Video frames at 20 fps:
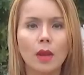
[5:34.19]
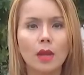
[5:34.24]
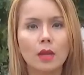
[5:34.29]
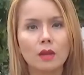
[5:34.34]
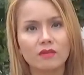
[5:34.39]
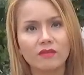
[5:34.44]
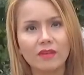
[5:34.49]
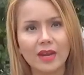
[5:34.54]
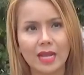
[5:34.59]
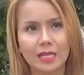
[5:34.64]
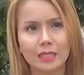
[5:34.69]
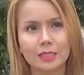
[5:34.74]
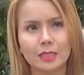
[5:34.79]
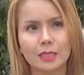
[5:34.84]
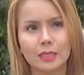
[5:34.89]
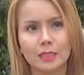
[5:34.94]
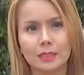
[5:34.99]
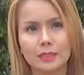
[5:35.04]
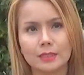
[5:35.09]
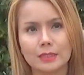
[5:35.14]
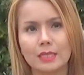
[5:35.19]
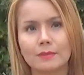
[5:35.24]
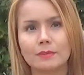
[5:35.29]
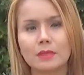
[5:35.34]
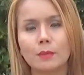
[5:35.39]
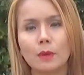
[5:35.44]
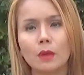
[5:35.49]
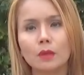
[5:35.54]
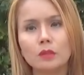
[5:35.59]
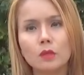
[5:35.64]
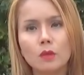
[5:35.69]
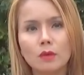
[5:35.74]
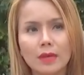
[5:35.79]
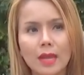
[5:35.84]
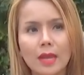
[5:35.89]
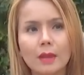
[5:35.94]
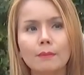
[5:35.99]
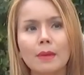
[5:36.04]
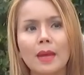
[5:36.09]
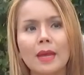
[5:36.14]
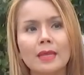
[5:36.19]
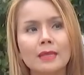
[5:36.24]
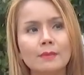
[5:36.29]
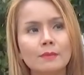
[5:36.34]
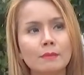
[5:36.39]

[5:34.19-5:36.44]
เออฝรั่งจีบเฉพาะช่วงแรกไหม